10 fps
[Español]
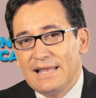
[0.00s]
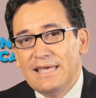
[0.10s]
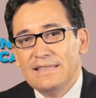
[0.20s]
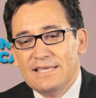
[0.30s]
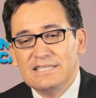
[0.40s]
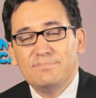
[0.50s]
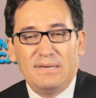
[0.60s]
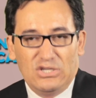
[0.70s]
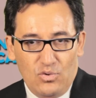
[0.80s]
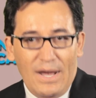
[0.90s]
Clientes
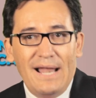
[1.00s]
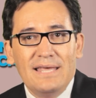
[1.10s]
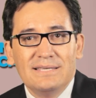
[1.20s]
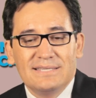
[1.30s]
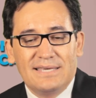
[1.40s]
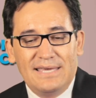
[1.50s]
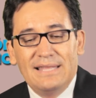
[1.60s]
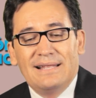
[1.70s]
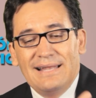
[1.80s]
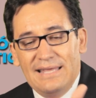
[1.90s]
visuales,
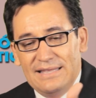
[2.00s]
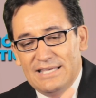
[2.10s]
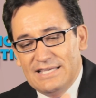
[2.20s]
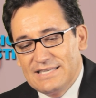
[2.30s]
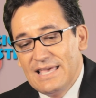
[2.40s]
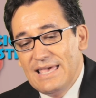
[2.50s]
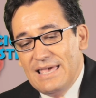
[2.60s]
clientes